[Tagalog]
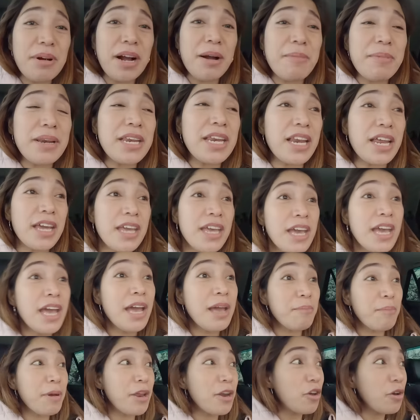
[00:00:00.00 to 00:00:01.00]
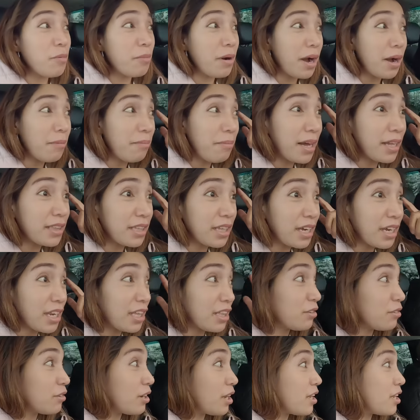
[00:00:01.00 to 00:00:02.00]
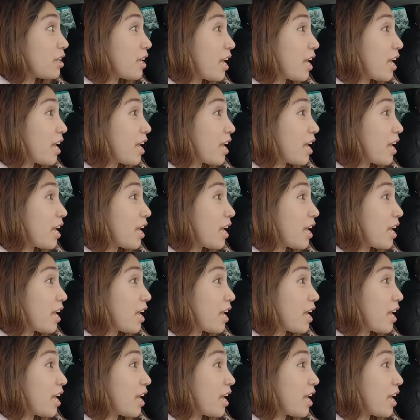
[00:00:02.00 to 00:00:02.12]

mga maninay. Pero yung mga bata dito daw,